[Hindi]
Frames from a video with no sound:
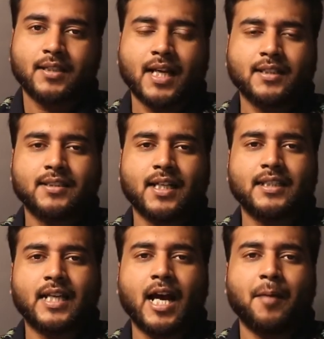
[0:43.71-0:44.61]
साथ ही
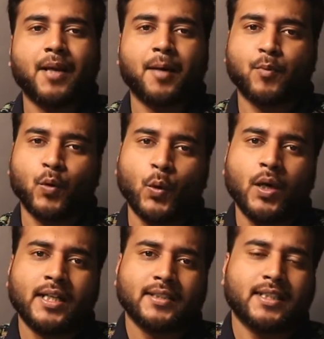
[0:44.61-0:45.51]
साथ यहाँ पे
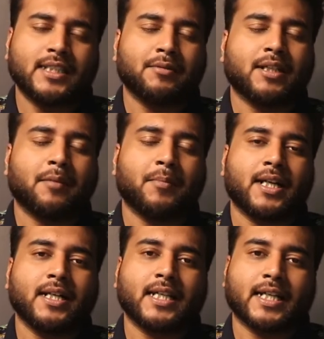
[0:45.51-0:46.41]
आपको थ्री जी बी रैम
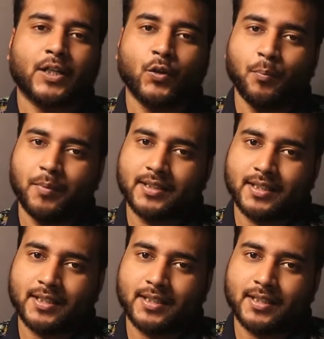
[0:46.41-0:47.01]
वेरियंट देखने को मिल